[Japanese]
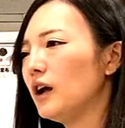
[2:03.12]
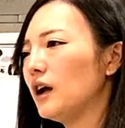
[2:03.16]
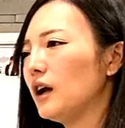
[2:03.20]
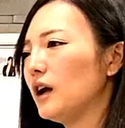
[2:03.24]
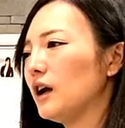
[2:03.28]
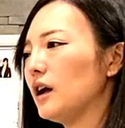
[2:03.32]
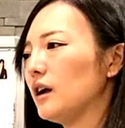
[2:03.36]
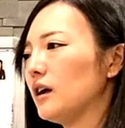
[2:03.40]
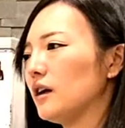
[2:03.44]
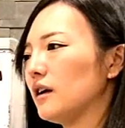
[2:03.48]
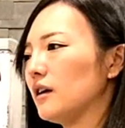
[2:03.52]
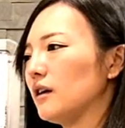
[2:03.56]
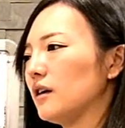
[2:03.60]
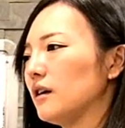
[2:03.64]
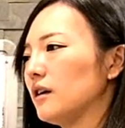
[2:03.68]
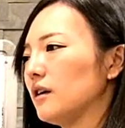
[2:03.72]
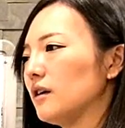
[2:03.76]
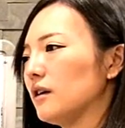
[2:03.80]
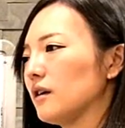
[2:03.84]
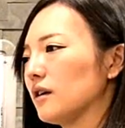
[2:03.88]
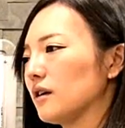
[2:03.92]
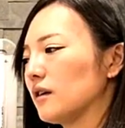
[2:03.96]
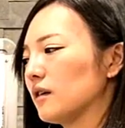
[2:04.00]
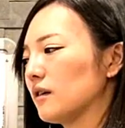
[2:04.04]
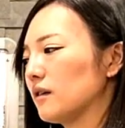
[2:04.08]

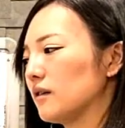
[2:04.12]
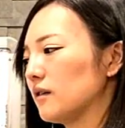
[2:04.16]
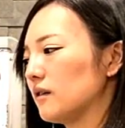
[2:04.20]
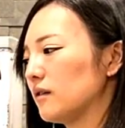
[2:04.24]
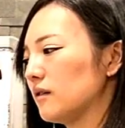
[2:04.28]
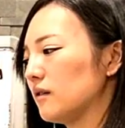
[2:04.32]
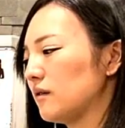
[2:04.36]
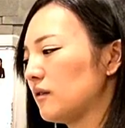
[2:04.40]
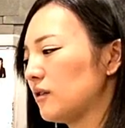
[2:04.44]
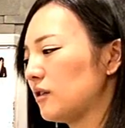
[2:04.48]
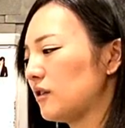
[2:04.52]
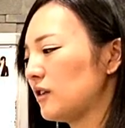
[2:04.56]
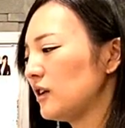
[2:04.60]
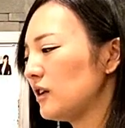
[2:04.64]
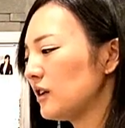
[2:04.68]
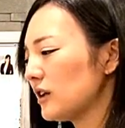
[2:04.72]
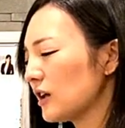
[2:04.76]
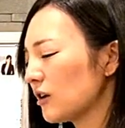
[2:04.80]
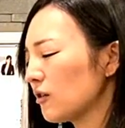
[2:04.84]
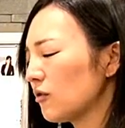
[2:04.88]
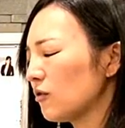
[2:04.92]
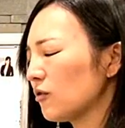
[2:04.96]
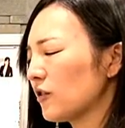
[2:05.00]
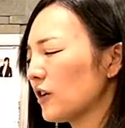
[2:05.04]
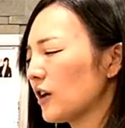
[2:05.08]
えー信
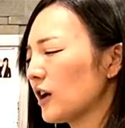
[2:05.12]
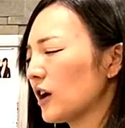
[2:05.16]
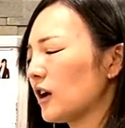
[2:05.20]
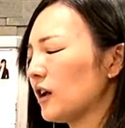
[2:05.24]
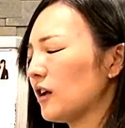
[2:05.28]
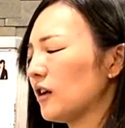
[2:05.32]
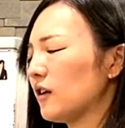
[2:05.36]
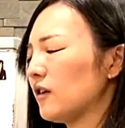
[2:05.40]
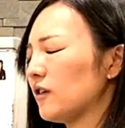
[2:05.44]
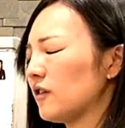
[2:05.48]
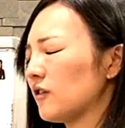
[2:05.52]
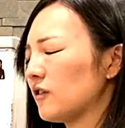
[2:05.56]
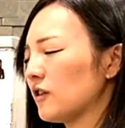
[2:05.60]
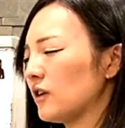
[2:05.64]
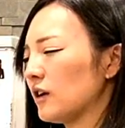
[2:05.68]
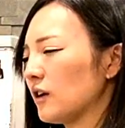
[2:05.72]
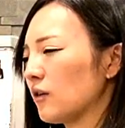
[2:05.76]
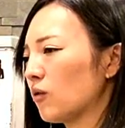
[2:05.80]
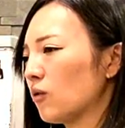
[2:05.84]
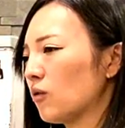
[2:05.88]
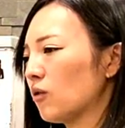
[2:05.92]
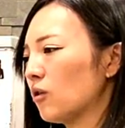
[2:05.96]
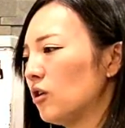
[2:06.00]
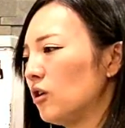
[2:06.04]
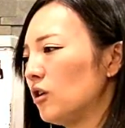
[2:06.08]
託の世界ではですね
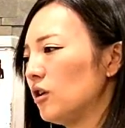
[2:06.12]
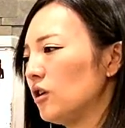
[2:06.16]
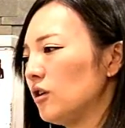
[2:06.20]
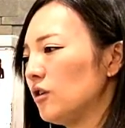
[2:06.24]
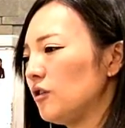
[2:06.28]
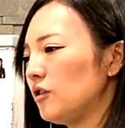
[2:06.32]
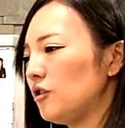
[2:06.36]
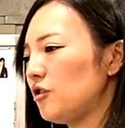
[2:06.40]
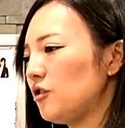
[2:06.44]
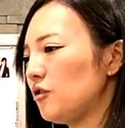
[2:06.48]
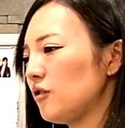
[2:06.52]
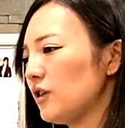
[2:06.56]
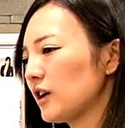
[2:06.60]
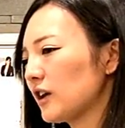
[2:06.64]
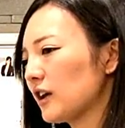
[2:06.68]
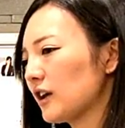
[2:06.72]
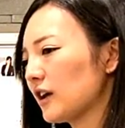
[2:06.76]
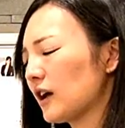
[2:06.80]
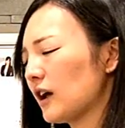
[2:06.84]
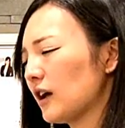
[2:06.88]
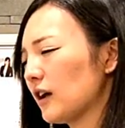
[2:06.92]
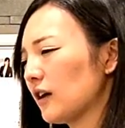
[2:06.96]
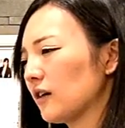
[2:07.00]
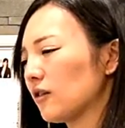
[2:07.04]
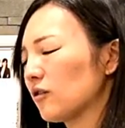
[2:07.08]
この受益
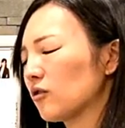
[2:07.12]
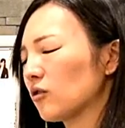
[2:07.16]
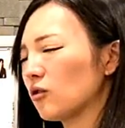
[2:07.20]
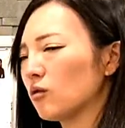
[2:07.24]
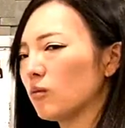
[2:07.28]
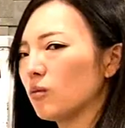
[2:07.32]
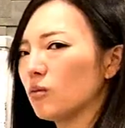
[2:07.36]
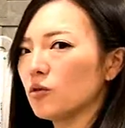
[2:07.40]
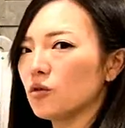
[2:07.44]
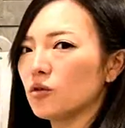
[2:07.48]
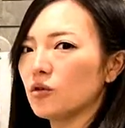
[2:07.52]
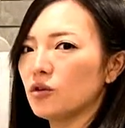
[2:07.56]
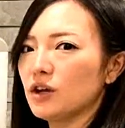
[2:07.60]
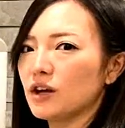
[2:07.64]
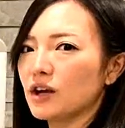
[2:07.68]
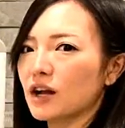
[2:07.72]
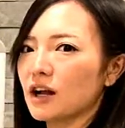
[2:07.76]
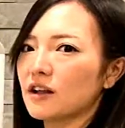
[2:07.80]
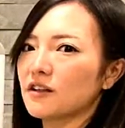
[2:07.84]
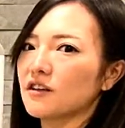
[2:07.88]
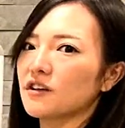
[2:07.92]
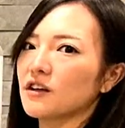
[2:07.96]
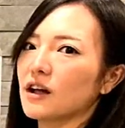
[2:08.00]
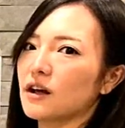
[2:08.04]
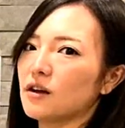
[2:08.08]
権そのものに
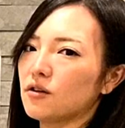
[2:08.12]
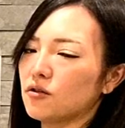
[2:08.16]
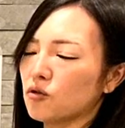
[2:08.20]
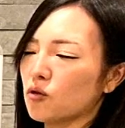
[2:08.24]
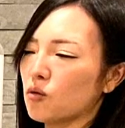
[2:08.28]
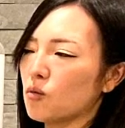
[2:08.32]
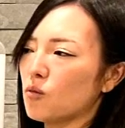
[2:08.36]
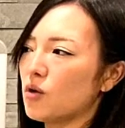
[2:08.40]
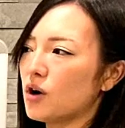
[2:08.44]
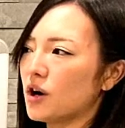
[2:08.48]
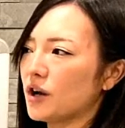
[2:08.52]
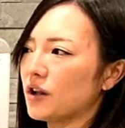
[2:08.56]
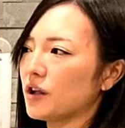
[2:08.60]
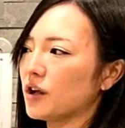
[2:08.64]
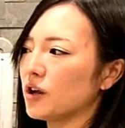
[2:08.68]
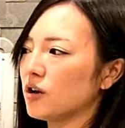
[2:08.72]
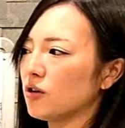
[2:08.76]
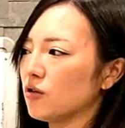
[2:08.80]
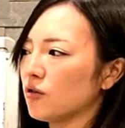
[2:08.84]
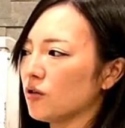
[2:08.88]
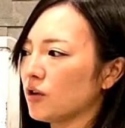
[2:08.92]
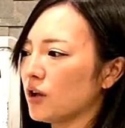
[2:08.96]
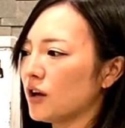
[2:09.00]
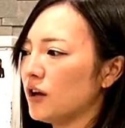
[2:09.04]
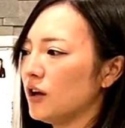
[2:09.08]
価値があると思われている
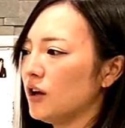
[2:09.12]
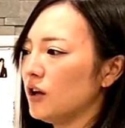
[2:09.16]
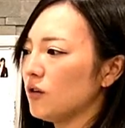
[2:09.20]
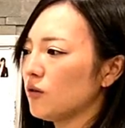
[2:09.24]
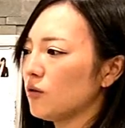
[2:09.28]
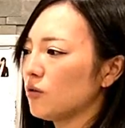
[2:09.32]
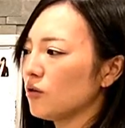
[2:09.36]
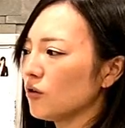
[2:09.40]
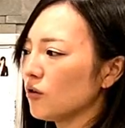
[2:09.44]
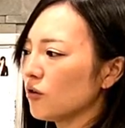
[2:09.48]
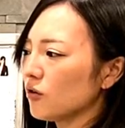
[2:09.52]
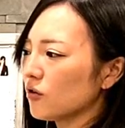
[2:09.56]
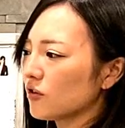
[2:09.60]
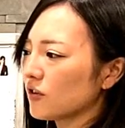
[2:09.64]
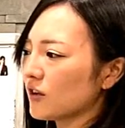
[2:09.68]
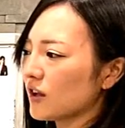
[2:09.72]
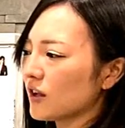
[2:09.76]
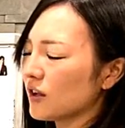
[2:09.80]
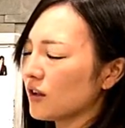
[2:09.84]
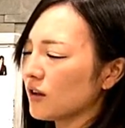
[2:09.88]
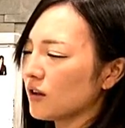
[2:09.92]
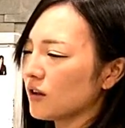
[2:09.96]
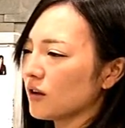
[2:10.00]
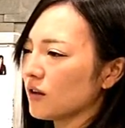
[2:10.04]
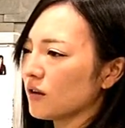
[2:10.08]
ので不動
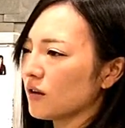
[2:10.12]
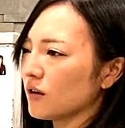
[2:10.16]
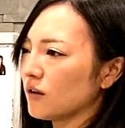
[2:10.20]
産